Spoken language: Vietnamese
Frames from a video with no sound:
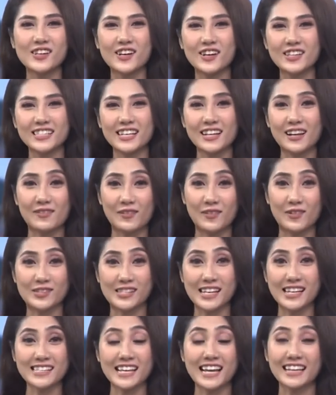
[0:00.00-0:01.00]
rọi trên lòng
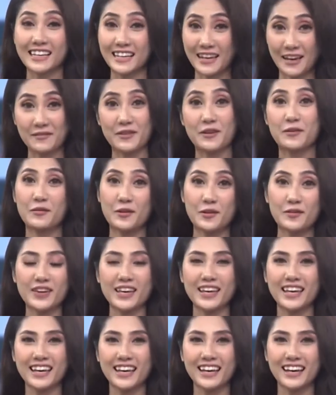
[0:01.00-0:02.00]
hồ Sê San thật đẹp với ông quý
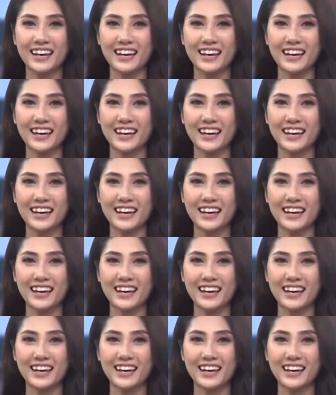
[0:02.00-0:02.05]
vị.